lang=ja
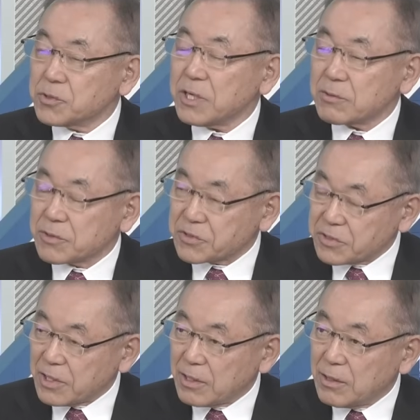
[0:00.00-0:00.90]
そらくで
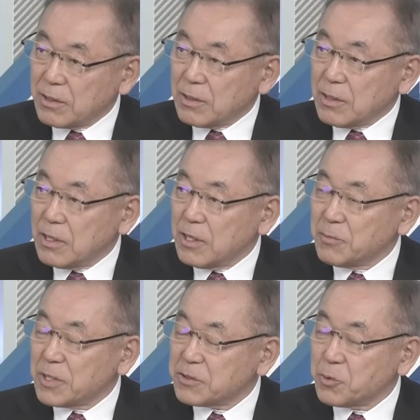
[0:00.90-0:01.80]
すね、うん、
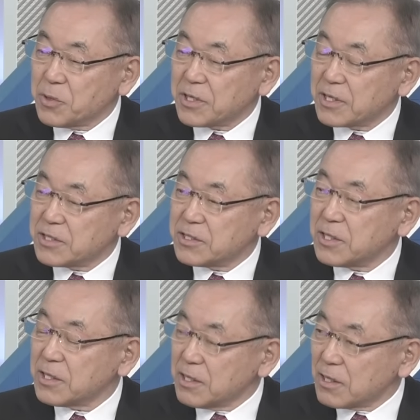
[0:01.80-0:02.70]
今日本は歴史
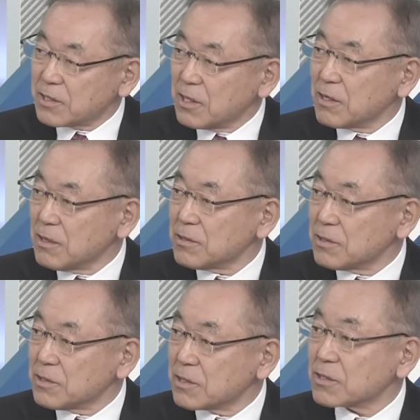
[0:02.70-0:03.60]
的な転換
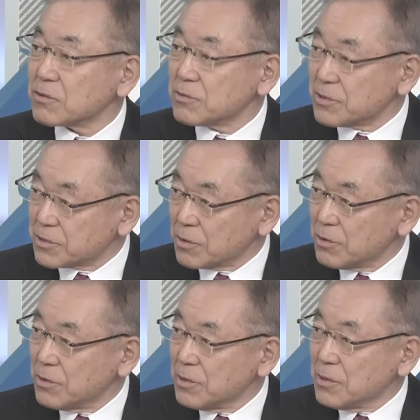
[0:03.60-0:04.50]
点に立ってるんですよ。
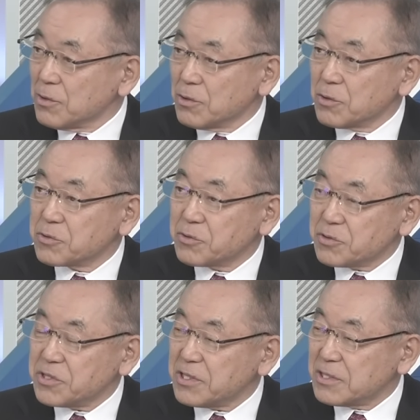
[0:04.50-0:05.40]
はい、苦
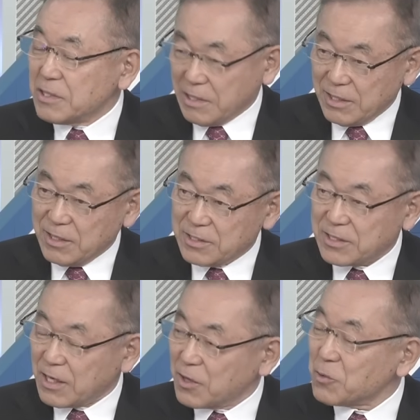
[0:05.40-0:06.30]
しい時
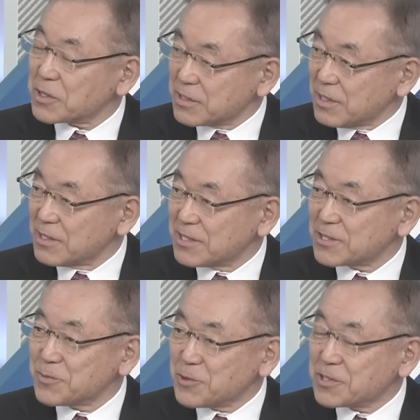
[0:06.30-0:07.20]
代が終わって、下
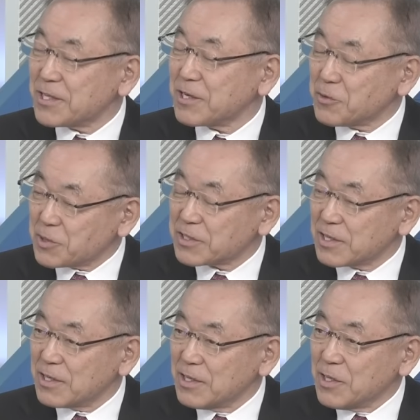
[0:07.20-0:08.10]
積みの時代が終わっ
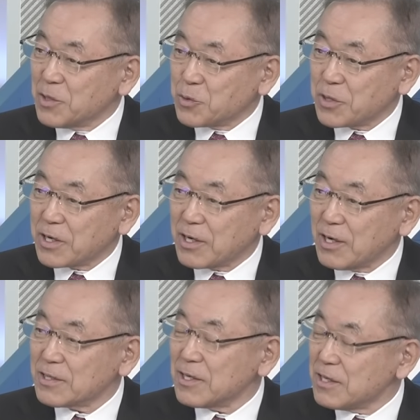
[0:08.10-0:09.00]
て、これから
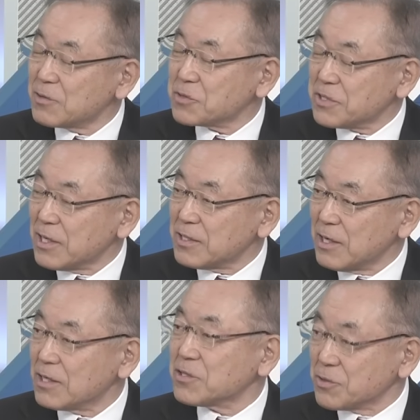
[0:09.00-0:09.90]
花開く時代に
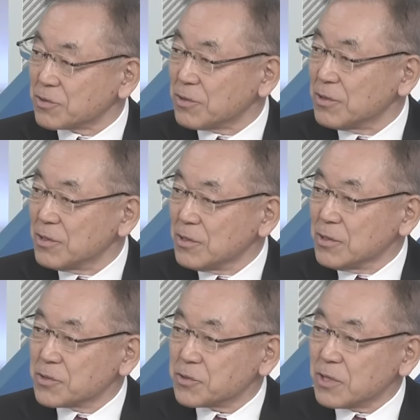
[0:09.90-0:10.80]
入っていると、
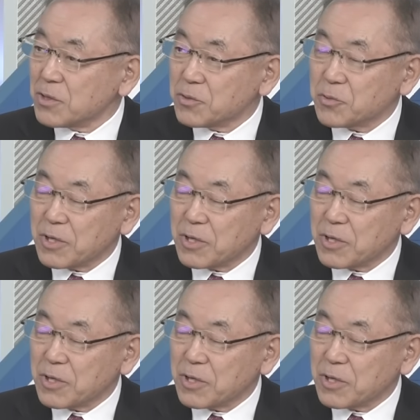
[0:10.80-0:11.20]
それがこの